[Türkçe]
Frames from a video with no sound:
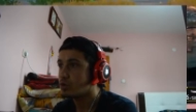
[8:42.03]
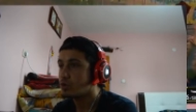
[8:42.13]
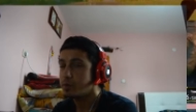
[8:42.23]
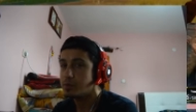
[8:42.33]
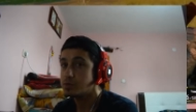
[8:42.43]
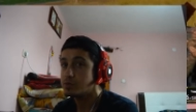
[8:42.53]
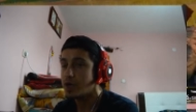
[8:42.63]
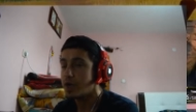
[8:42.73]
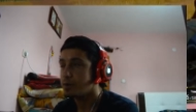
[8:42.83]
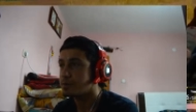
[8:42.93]
görmemişim
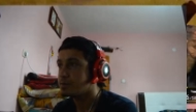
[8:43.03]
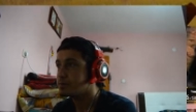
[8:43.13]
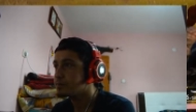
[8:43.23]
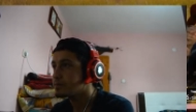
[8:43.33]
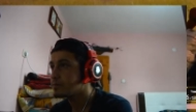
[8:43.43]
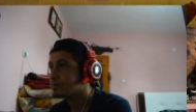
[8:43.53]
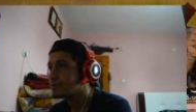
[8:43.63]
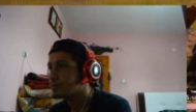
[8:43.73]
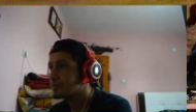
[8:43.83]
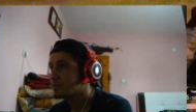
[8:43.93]
şaka yaptım.
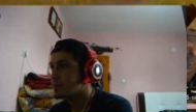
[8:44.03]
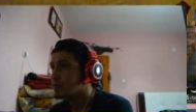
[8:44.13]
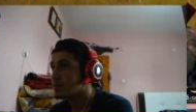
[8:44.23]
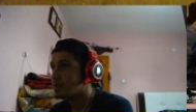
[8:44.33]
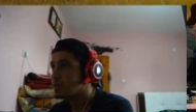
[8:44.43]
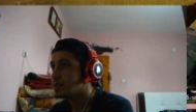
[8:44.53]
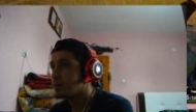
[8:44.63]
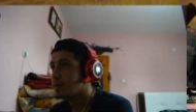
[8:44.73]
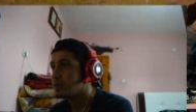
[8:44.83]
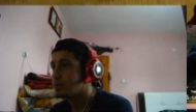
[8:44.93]
Neyse
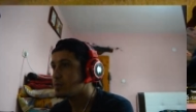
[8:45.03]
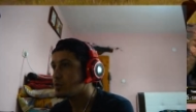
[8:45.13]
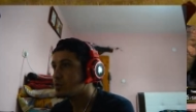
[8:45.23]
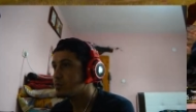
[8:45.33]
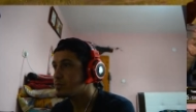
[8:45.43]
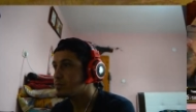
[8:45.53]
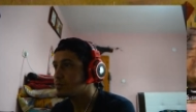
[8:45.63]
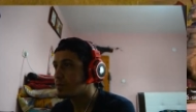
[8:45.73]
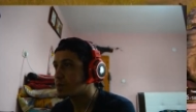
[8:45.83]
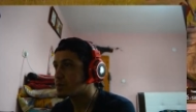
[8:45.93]
ben gideyim diyorum.
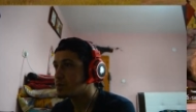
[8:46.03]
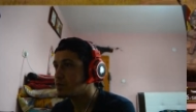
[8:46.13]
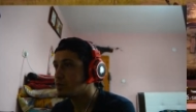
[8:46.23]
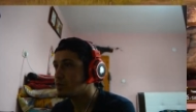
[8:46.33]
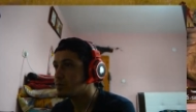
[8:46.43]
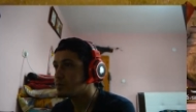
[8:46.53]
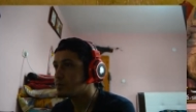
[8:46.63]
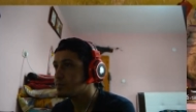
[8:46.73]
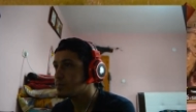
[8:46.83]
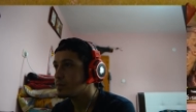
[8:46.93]
Bak şimdi gidiyorum.
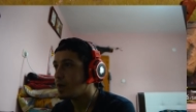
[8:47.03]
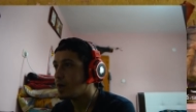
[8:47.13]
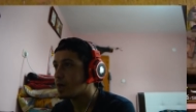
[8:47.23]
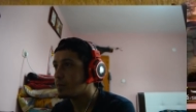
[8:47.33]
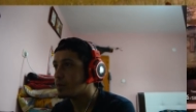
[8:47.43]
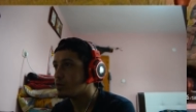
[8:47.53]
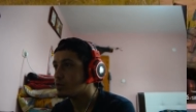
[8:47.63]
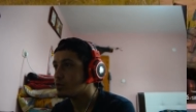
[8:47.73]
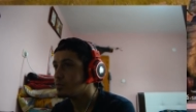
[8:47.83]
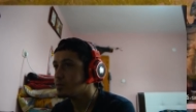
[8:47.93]
Araba
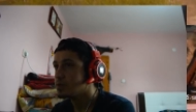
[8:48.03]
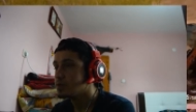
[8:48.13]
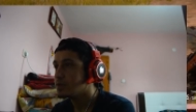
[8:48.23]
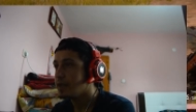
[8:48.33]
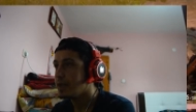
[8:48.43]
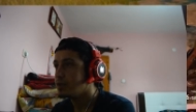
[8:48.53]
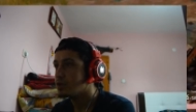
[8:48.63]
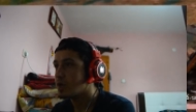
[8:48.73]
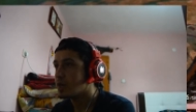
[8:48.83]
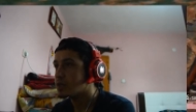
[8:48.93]
gördüm. Nereye
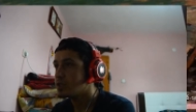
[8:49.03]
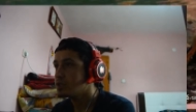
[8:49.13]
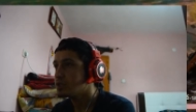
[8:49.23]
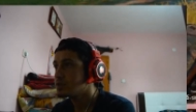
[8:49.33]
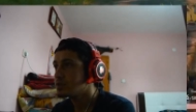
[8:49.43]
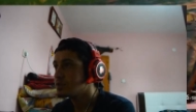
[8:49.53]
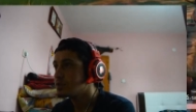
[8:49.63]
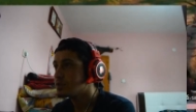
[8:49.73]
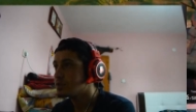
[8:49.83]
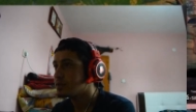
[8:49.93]
gidiyorsun kardeş?
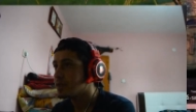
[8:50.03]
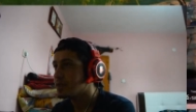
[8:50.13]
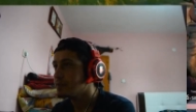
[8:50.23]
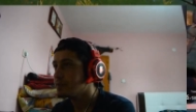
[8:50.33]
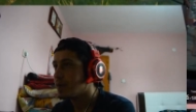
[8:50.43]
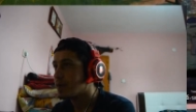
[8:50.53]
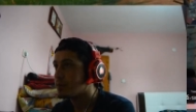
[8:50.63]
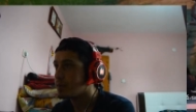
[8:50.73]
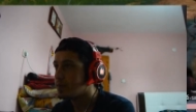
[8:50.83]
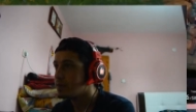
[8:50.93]
Dedim
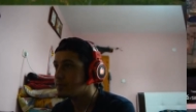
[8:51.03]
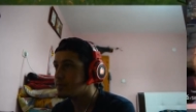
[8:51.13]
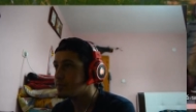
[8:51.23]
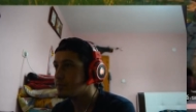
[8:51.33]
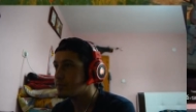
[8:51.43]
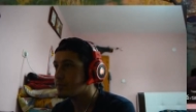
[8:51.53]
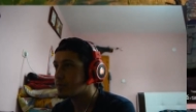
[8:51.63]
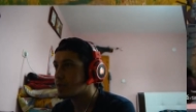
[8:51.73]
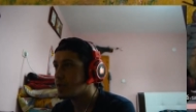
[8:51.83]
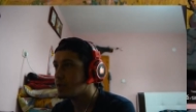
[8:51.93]
arabaya.
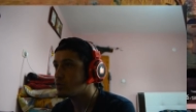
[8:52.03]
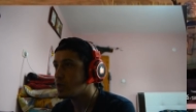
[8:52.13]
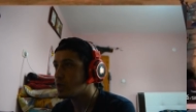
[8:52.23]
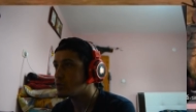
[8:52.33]
Hele dur hele